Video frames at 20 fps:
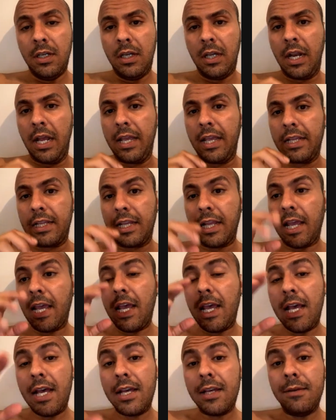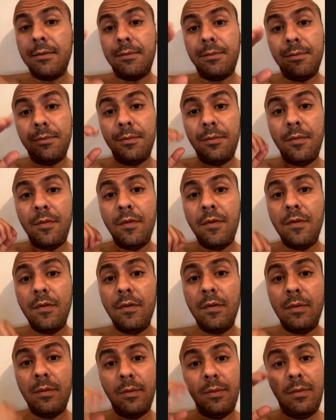راه كتلقاها
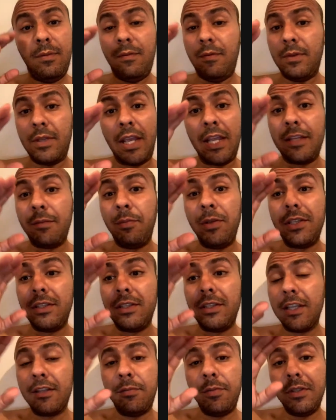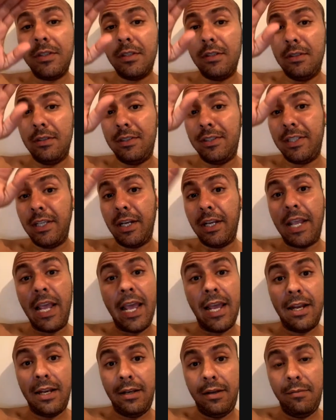كتبي كتبي دير
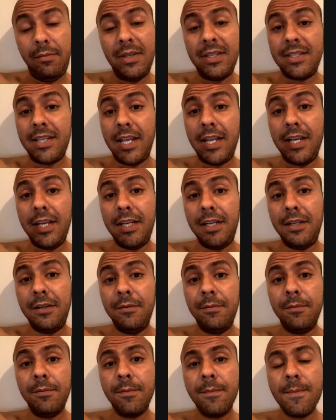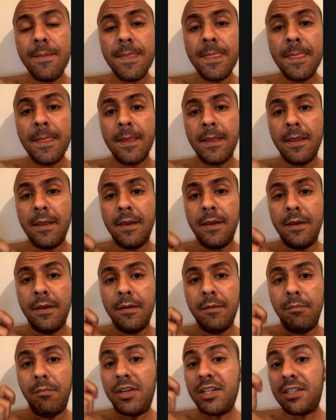كاع المسائل
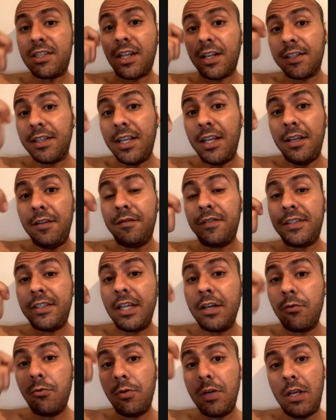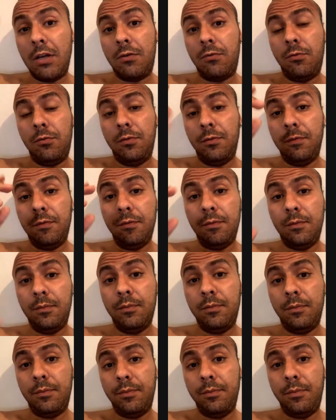باش ترضيه في الساك ولاكو
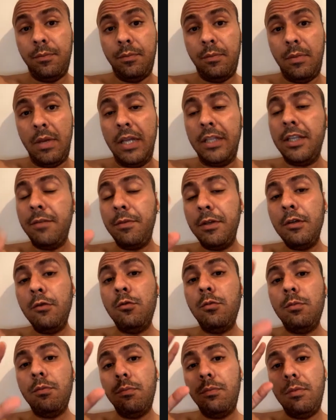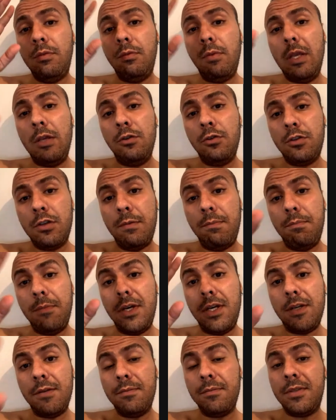هذا بما
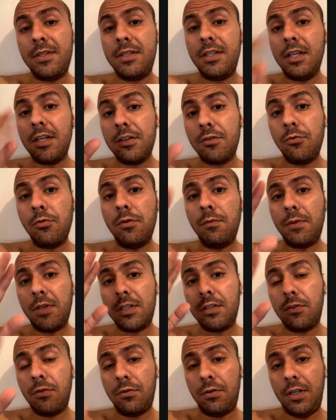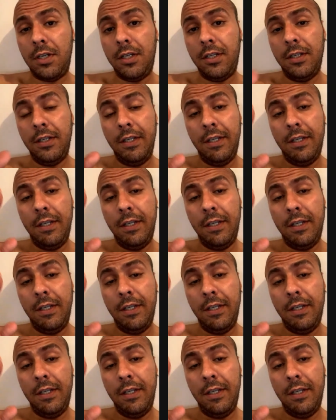يسمى بالسيكشوال ماستري